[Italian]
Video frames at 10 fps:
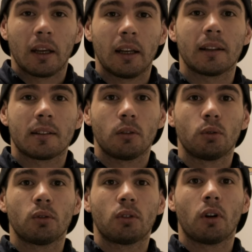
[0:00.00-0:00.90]

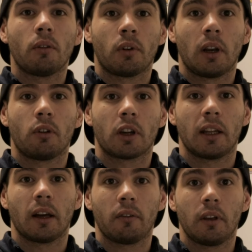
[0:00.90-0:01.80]
Innanzitutto volevo
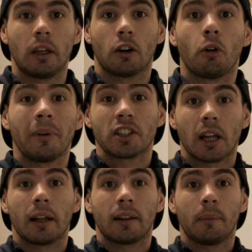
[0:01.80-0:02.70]
chiedervi come
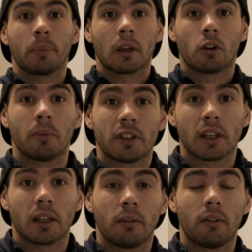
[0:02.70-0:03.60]
state, come
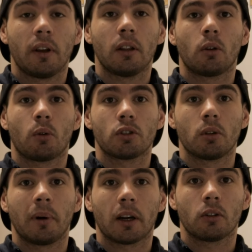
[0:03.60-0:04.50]
state vivendo
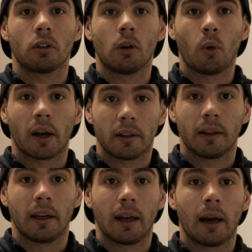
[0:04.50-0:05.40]
questo periodo di
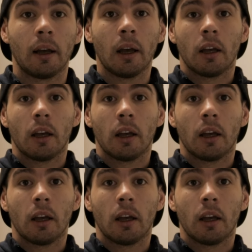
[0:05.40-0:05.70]
quarantena.